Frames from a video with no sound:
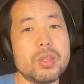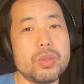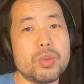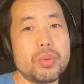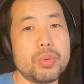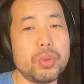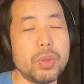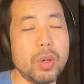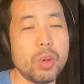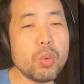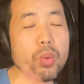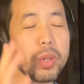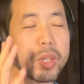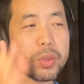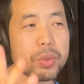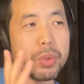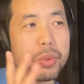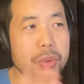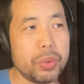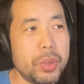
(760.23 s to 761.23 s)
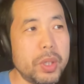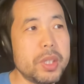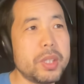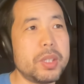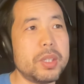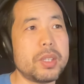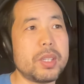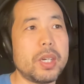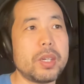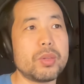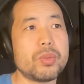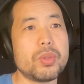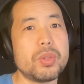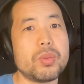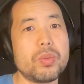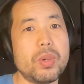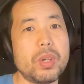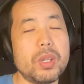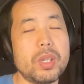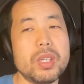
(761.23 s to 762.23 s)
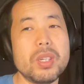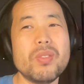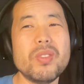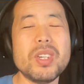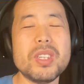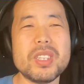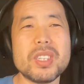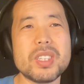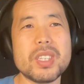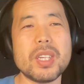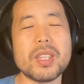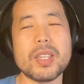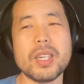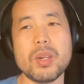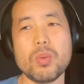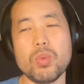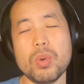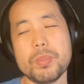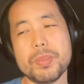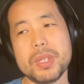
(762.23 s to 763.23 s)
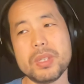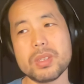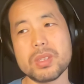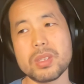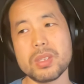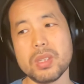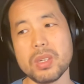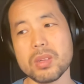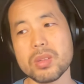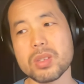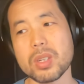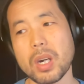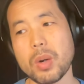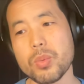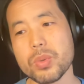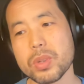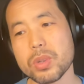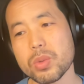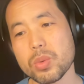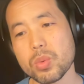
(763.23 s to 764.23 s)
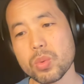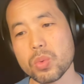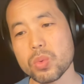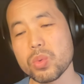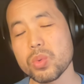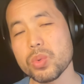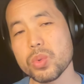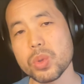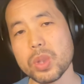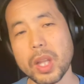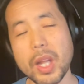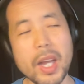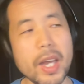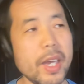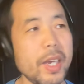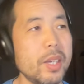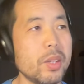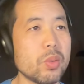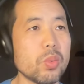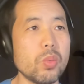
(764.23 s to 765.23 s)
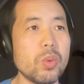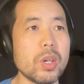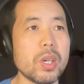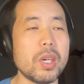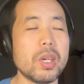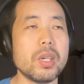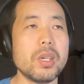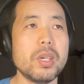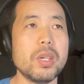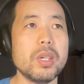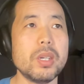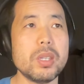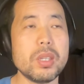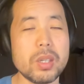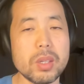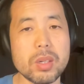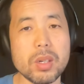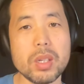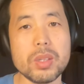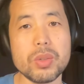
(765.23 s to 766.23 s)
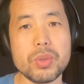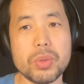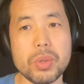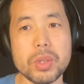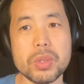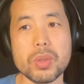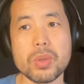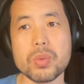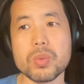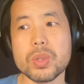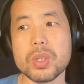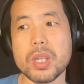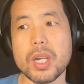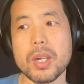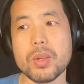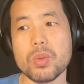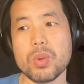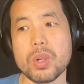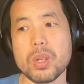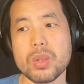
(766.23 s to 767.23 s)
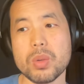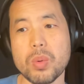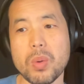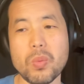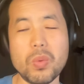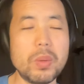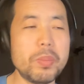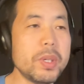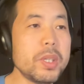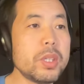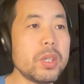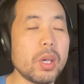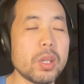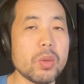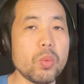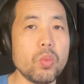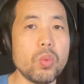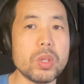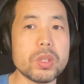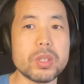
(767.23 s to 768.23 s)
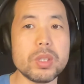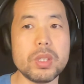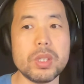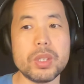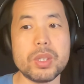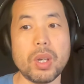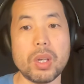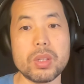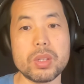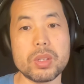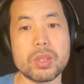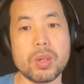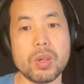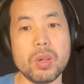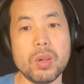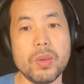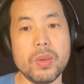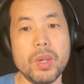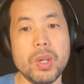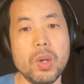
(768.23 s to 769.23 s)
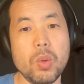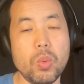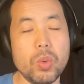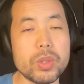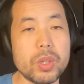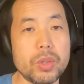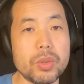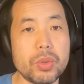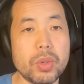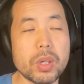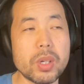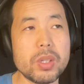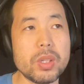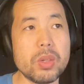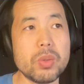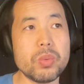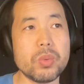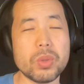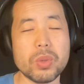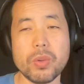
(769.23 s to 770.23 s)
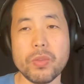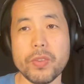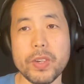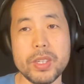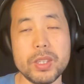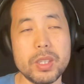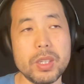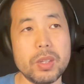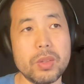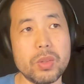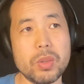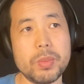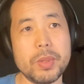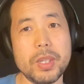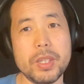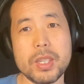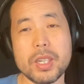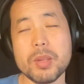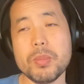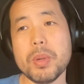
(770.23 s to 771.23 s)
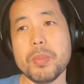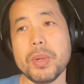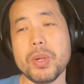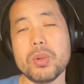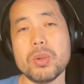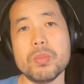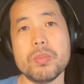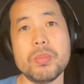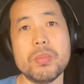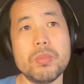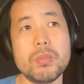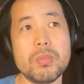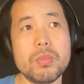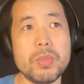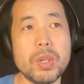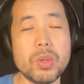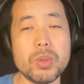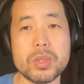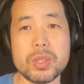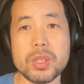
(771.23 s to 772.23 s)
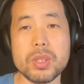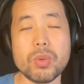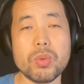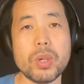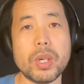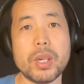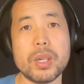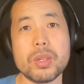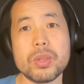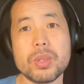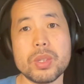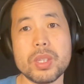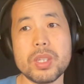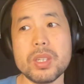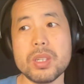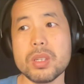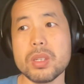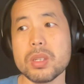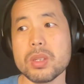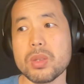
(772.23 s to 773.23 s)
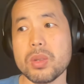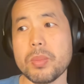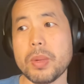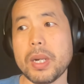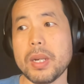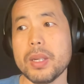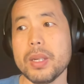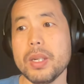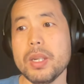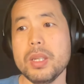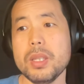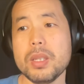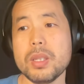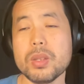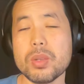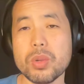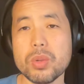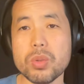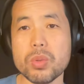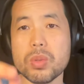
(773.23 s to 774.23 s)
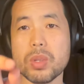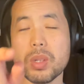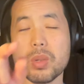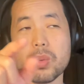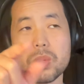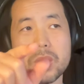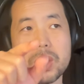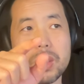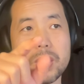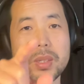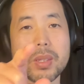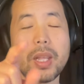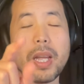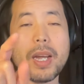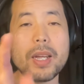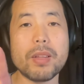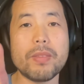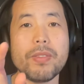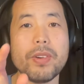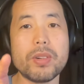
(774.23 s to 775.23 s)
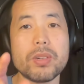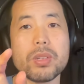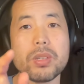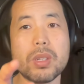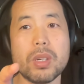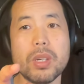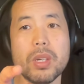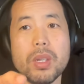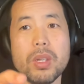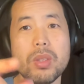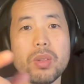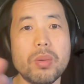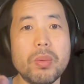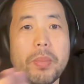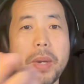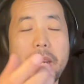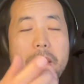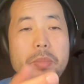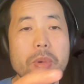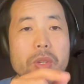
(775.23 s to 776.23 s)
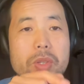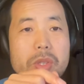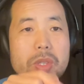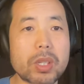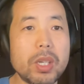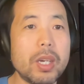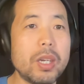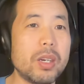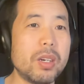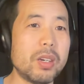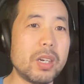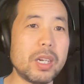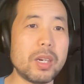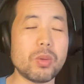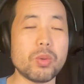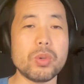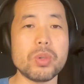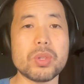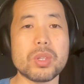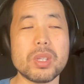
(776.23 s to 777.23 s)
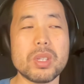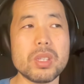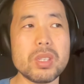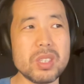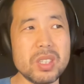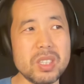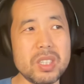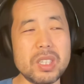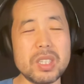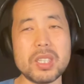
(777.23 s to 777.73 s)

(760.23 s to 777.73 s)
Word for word: 学会去学习才是最重要的，因为你现在我们能掌握的这种工具太多了，能让你学习的东西太多了，对吧？我们小的，我自己小的时候，我想学个英语多费劲，对不对？你根本没有没有机会听，对吧？你就用那种磁带的方式，对吧？买一盘磁带来来回回听。